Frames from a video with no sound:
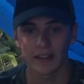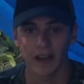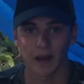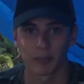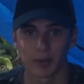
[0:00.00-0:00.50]
Il y
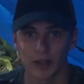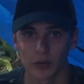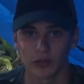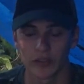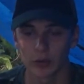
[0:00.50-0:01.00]
aura plein
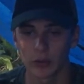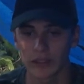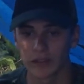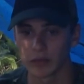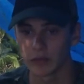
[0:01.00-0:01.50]
de vidéos
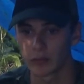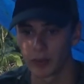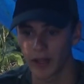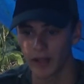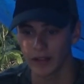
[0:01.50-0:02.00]
qui vont vous
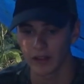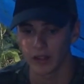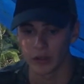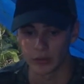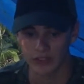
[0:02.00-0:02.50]
plaire.
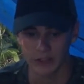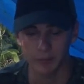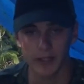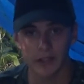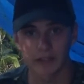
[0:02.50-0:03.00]
Donc,
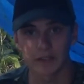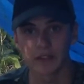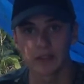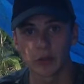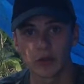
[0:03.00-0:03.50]
j'espère que cette
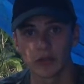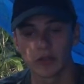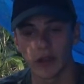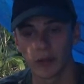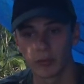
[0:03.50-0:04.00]
vidéo
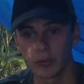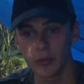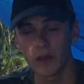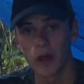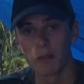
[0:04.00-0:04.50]
vous aura plu.
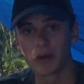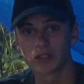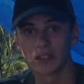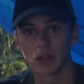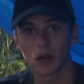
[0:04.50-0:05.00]
Moi, je
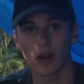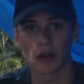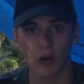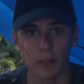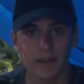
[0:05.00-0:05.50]
vous dis encore un
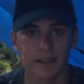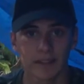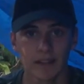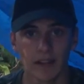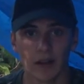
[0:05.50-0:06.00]
grand
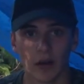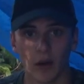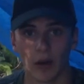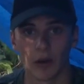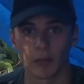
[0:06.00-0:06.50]
merci
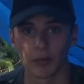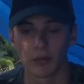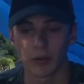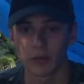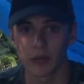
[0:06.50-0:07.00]

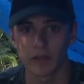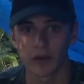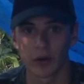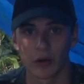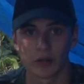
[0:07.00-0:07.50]
pour me
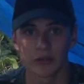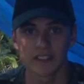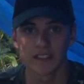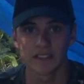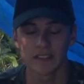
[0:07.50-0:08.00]
suivre
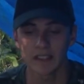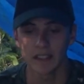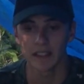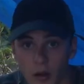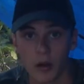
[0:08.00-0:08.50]
jusqu'ici.
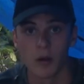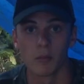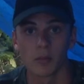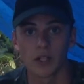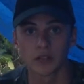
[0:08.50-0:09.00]

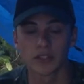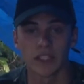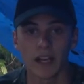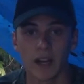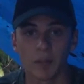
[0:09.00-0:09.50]
Moi, je vous dis
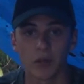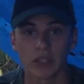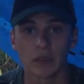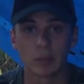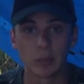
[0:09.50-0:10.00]
à la
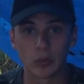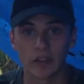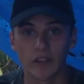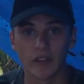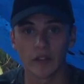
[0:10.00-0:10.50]
prochaine pour une
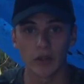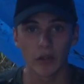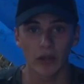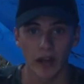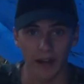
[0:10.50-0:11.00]
nouvelle
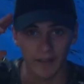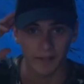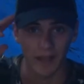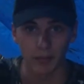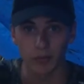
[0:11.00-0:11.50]
vidéo. Allez,
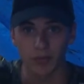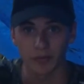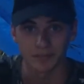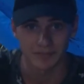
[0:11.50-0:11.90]
à plus.